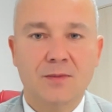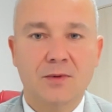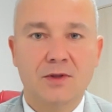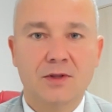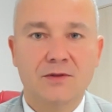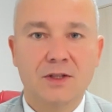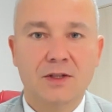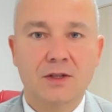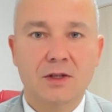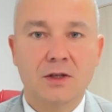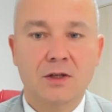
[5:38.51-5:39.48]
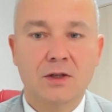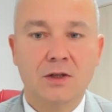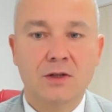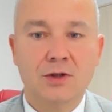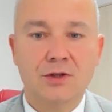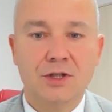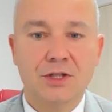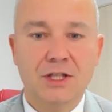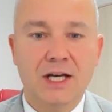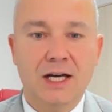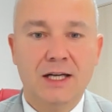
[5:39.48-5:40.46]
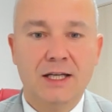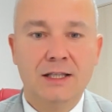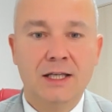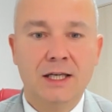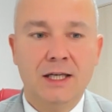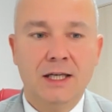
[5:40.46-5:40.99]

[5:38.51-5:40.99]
powiatowego toczy się dalej.